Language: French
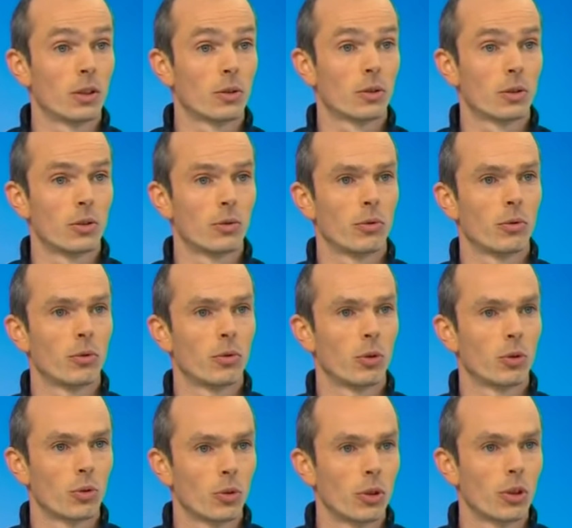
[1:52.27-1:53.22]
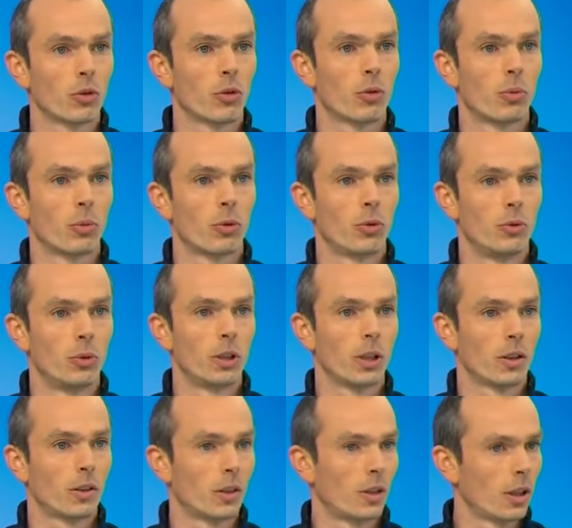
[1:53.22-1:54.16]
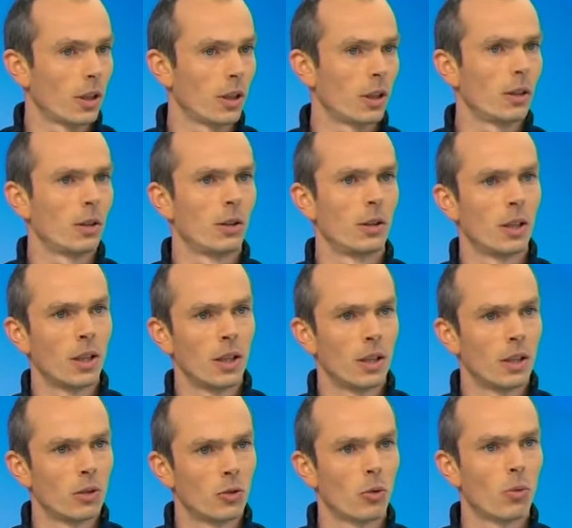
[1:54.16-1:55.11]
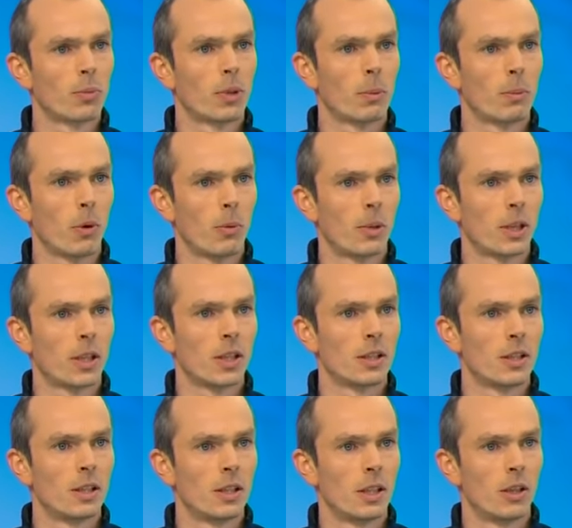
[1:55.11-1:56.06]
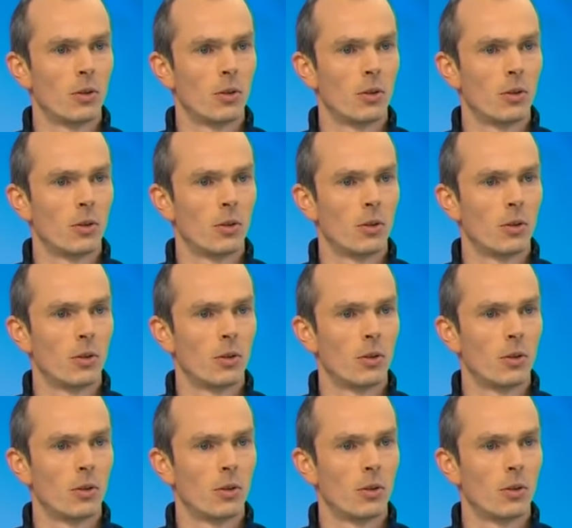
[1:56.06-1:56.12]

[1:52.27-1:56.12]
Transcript: Hein, quand ils vont retourner se reproduire, etc., ils n'auront peut-être pas emmagasiné